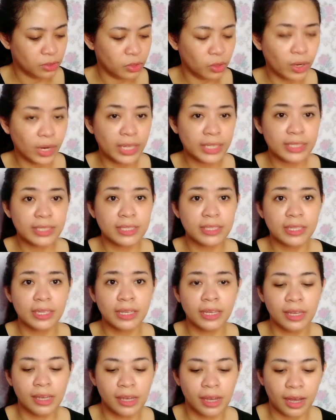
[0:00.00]
So, let's
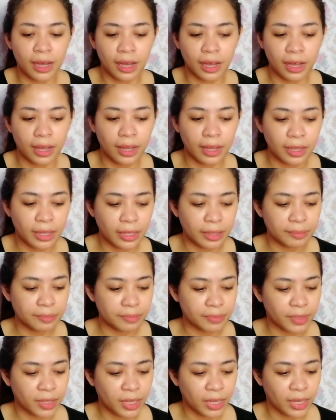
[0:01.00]
see.
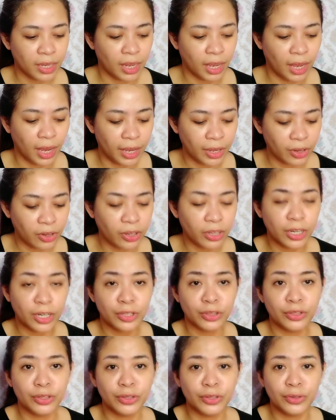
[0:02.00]
Uh, ngayon,
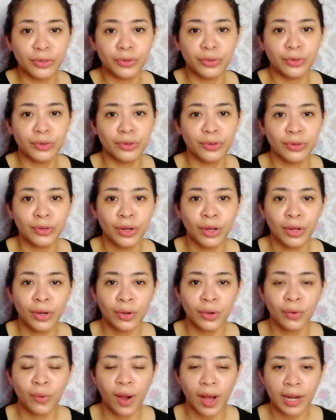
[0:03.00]
ito yung
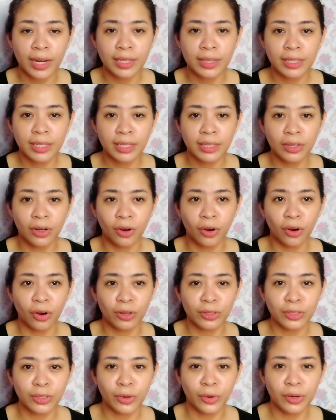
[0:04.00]
quality ng
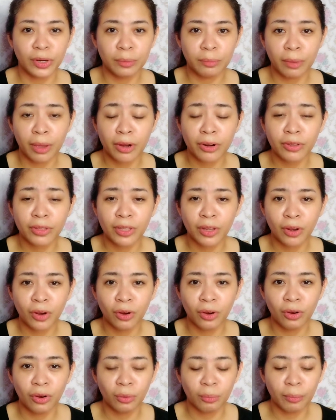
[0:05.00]
audio na meron, ni
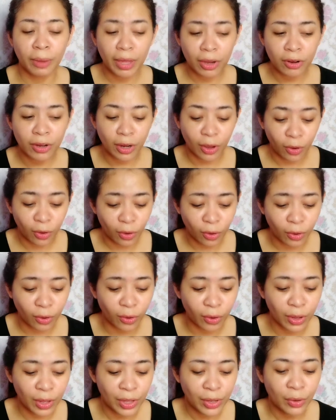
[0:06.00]
ko, meron
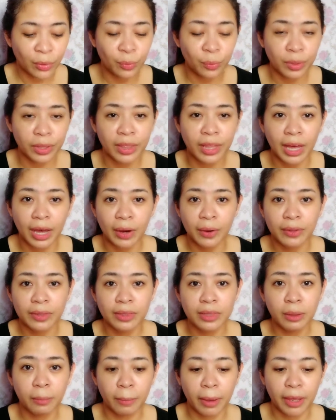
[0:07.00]
ako
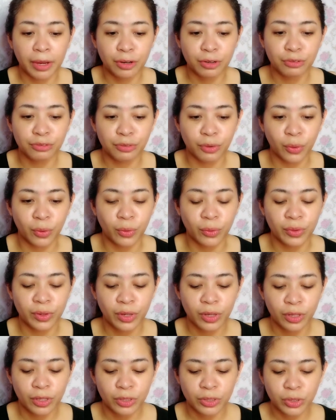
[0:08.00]
without the
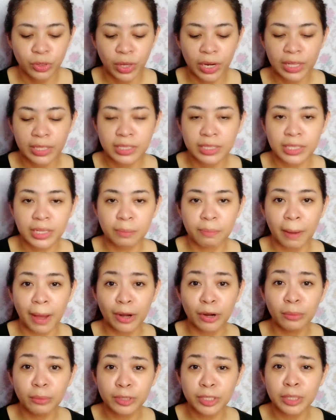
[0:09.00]
microphone. So, let's see
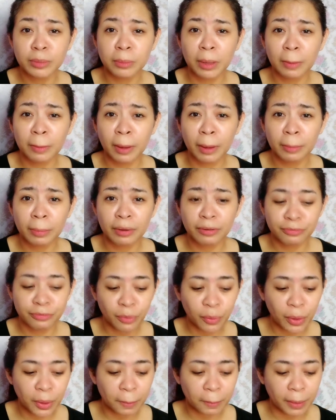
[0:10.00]
paano ko siya
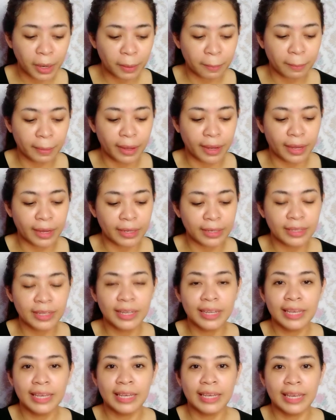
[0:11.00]
magpe-perform kapag
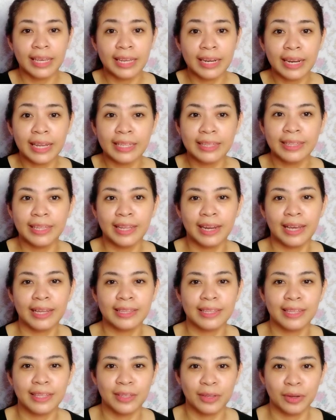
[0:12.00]
inad
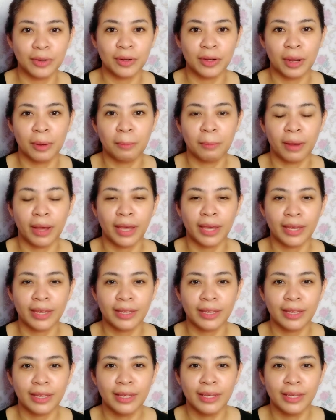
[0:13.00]
na natin yung mic.